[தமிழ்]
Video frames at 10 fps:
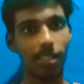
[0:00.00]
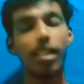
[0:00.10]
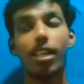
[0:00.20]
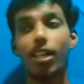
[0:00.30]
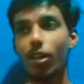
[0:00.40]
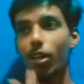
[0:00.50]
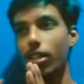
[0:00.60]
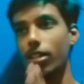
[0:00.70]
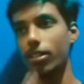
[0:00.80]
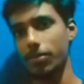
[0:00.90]

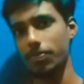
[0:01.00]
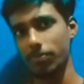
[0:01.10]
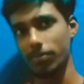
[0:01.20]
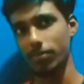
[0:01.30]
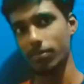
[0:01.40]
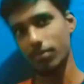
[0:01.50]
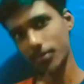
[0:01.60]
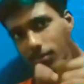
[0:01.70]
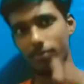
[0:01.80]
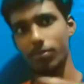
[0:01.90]
இருக்குது
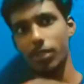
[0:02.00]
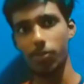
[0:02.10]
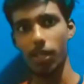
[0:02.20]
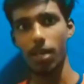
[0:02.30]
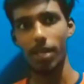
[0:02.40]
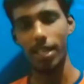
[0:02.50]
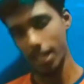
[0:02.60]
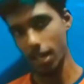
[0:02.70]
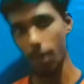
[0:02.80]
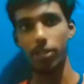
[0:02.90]
மிஸ் பண்ணாமல்
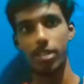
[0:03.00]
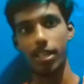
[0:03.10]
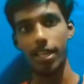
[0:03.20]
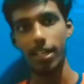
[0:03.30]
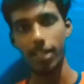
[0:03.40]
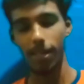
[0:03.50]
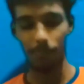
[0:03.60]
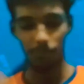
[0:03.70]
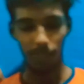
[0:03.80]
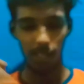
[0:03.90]
எல்லா பாயிண்ட்ஸையும்
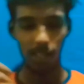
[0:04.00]
கேளுங்கள்